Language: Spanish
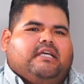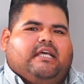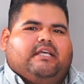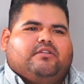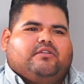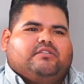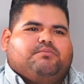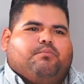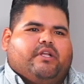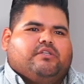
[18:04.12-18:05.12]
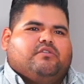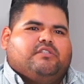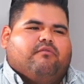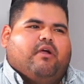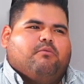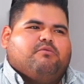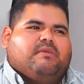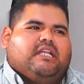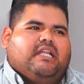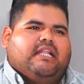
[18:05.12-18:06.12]
Entonces, por eso nos enfocamos
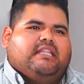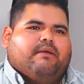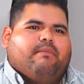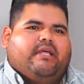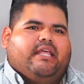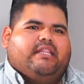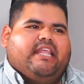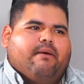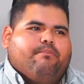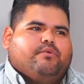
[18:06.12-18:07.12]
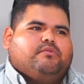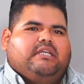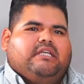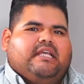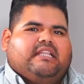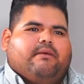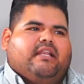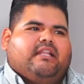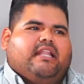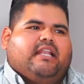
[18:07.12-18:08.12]
más al tema de tiempos y el
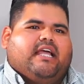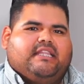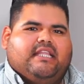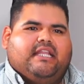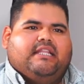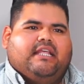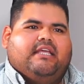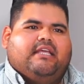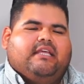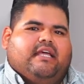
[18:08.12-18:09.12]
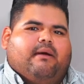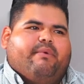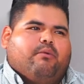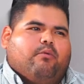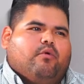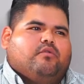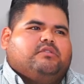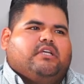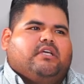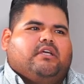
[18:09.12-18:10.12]
tema del catering de
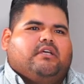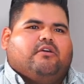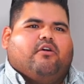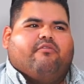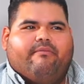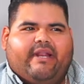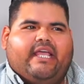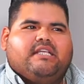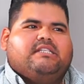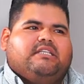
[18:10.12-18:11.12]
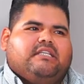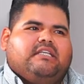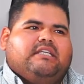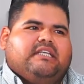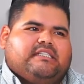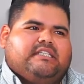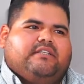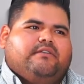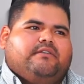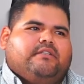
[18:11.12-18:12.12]
ambiguos, de coffee breaks y, así,
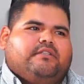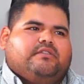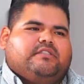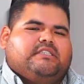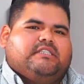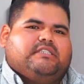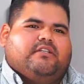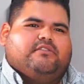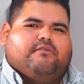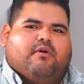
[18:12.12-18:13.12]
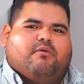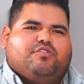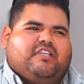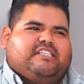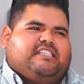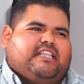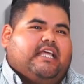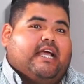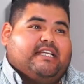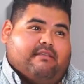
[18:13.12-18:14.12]
¿no? Entonces, este, nos enfocamos mucho en la
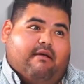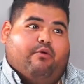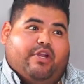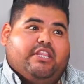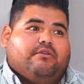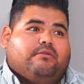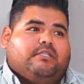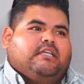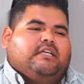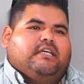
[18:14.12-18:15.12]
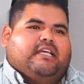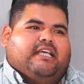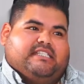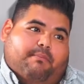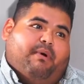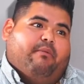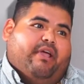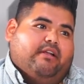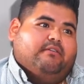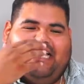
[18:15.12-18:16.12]
estética, que se vea bonito, que sepa
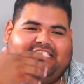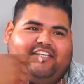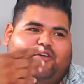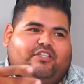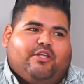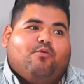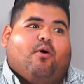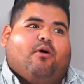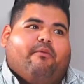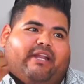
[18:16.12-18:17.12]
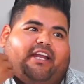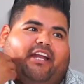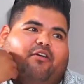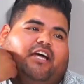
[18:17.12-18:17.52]
bueno. Así continuó Peregrino